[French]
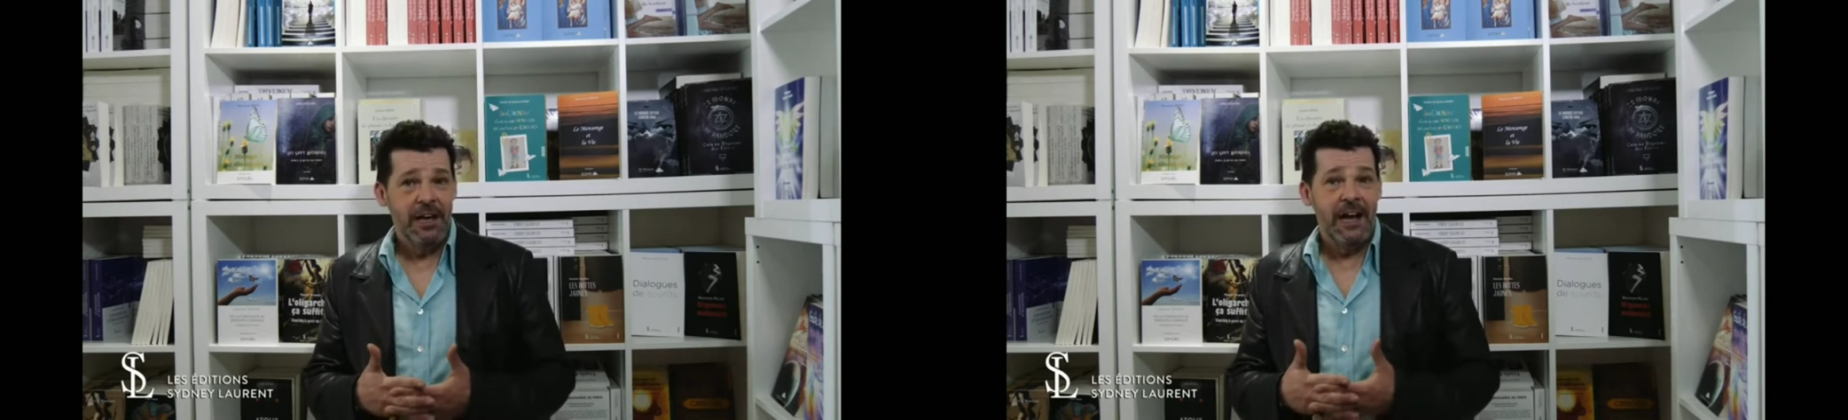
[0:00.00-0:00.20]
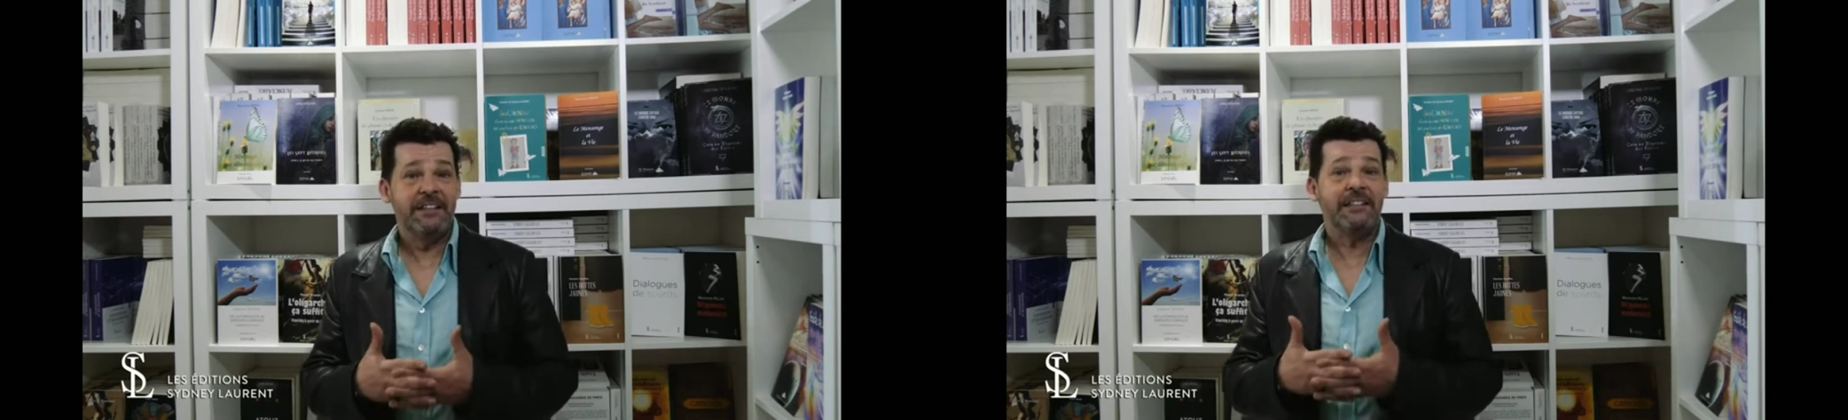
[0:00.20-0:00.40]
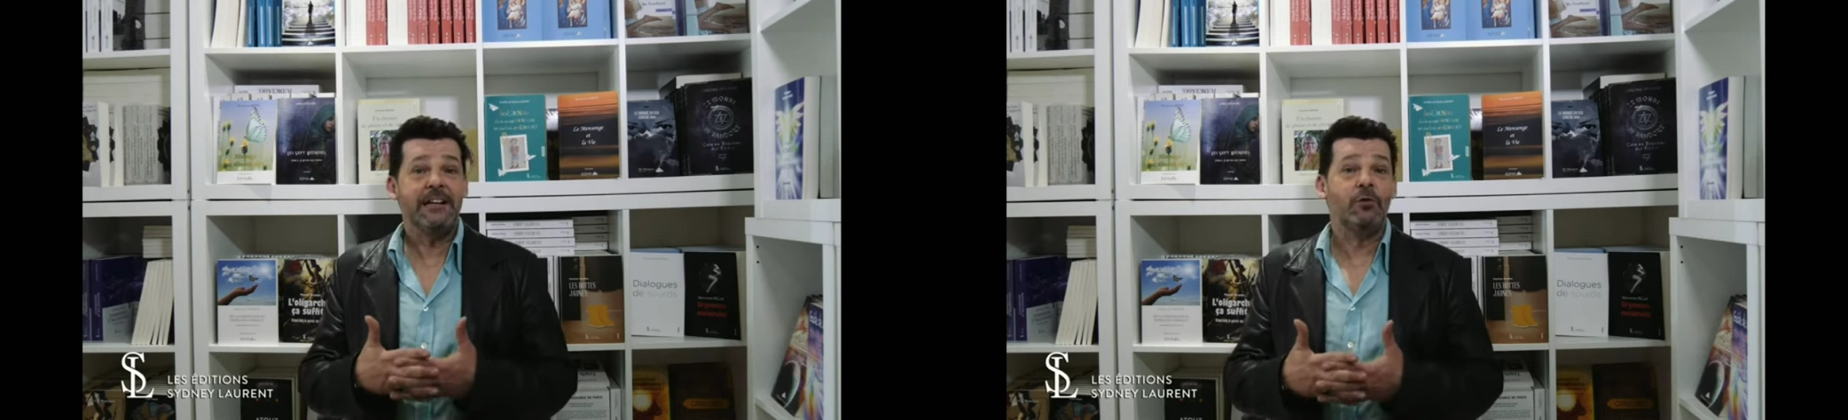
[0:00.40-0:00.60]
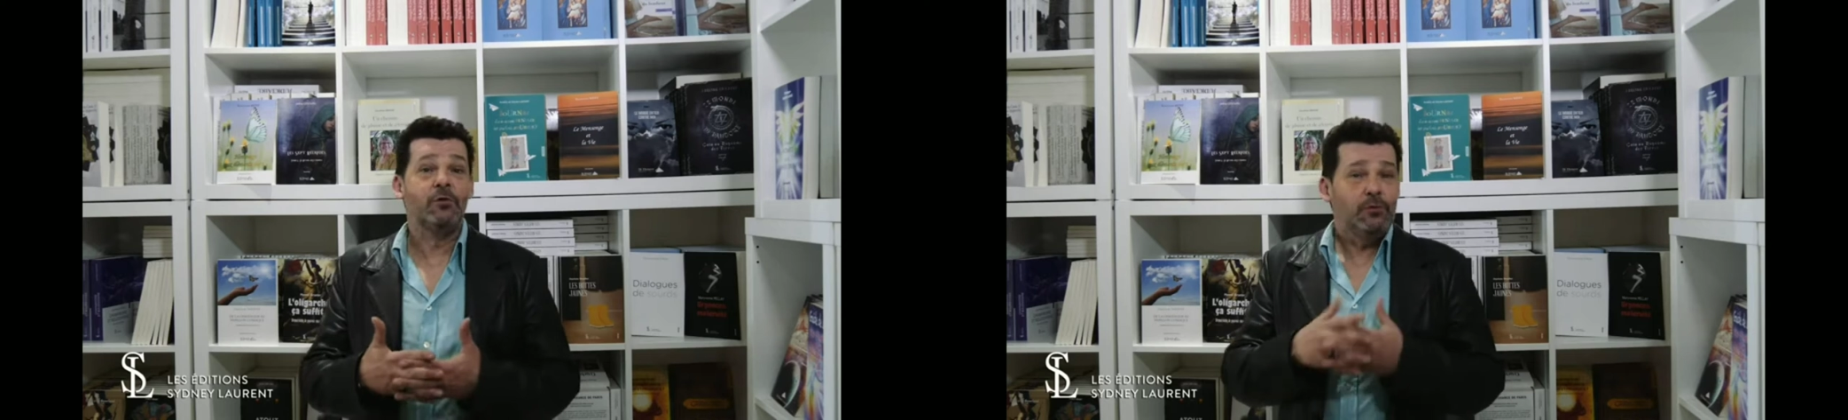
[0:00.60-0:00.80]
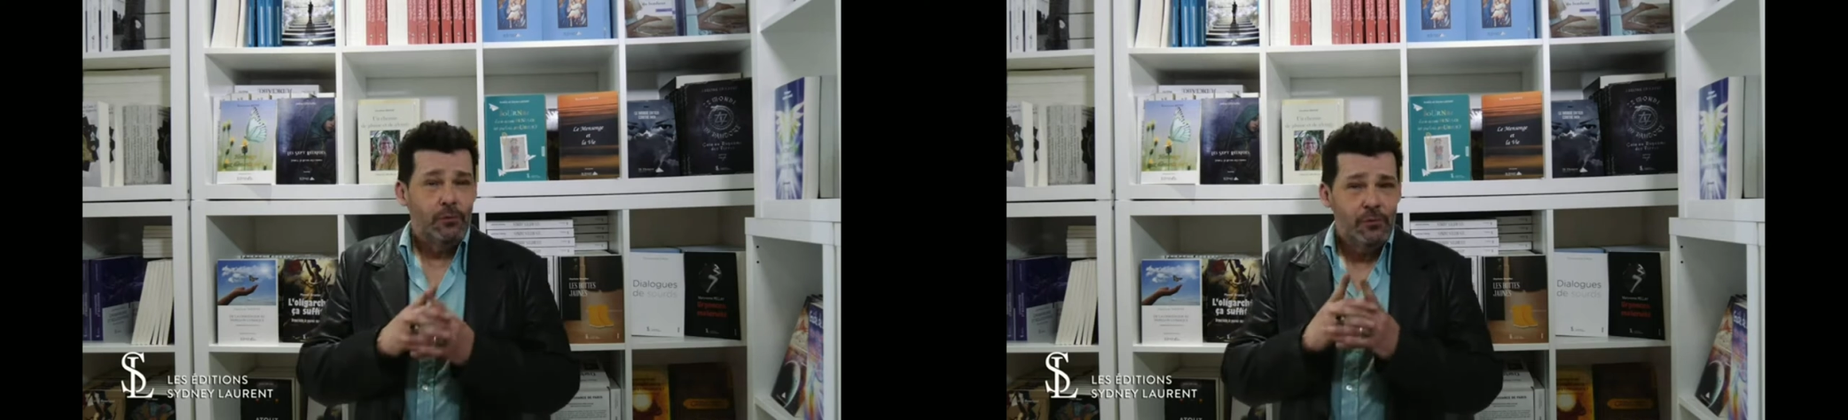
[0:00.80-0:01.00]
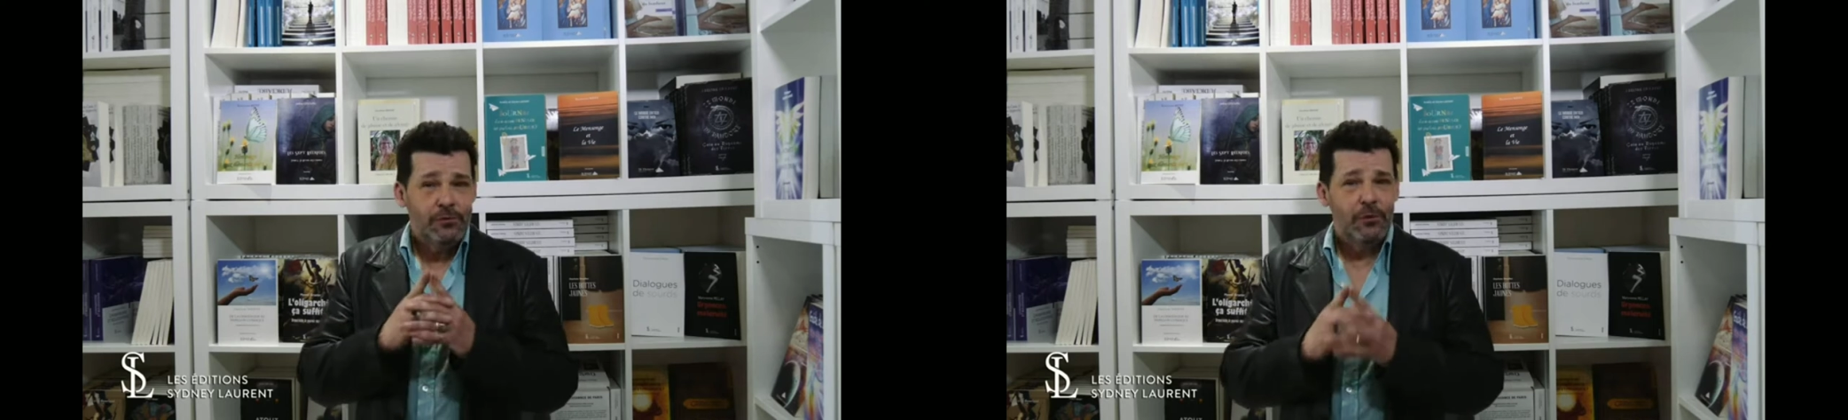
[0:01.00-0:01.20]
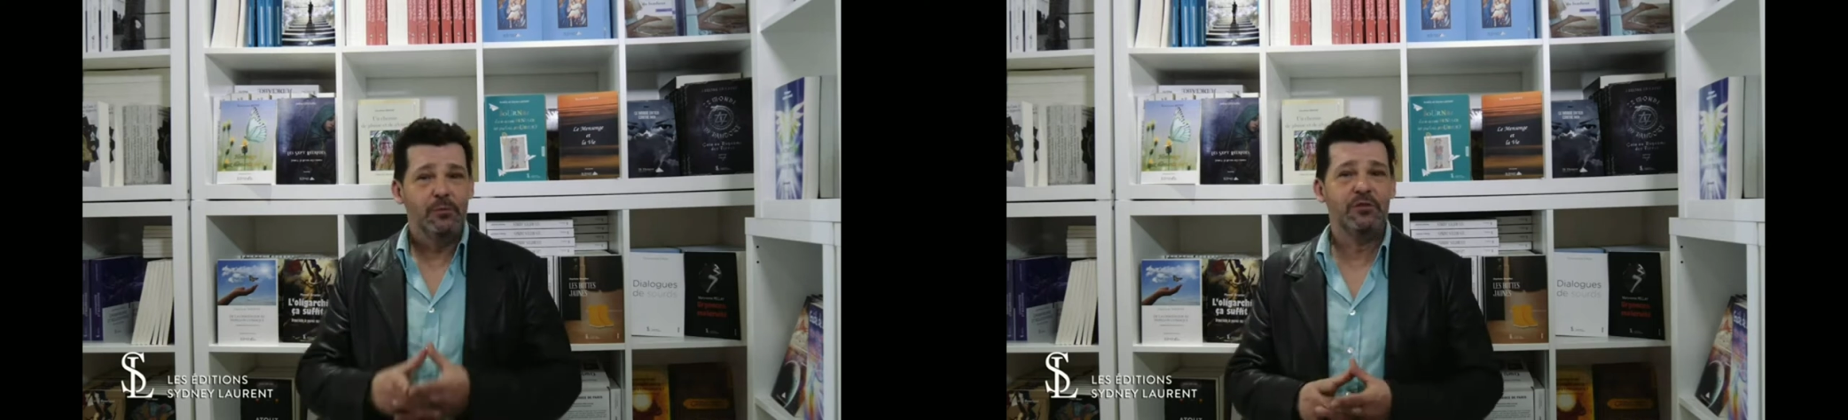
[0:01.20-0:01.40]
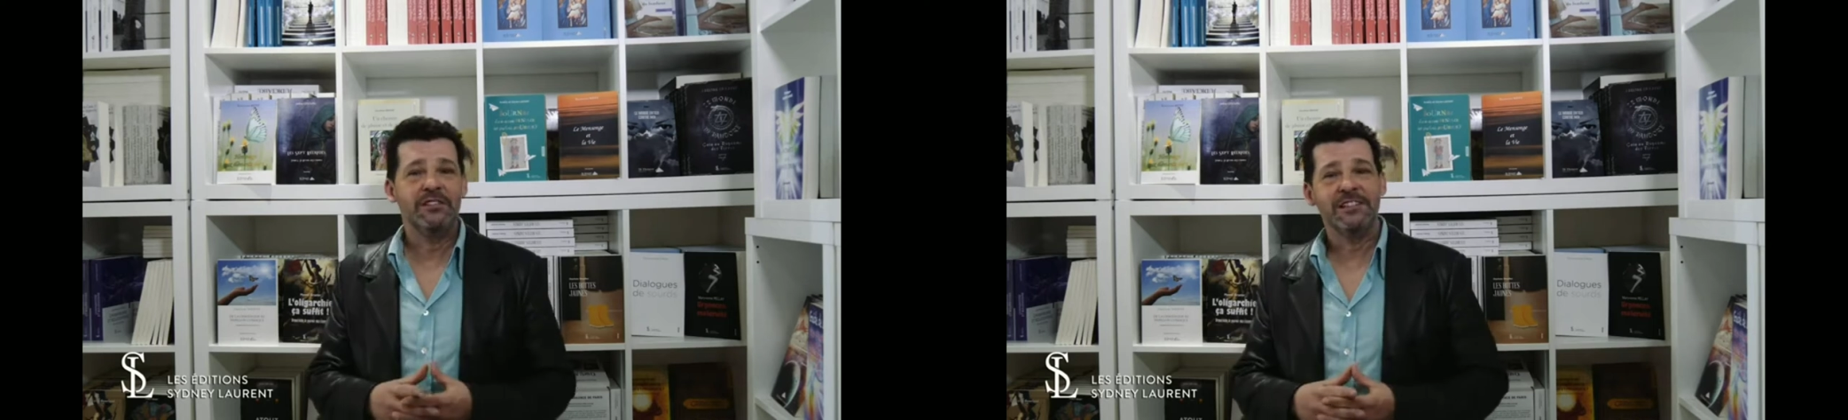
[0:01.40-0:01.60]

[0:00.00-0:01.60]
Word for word: elle est également toujours munie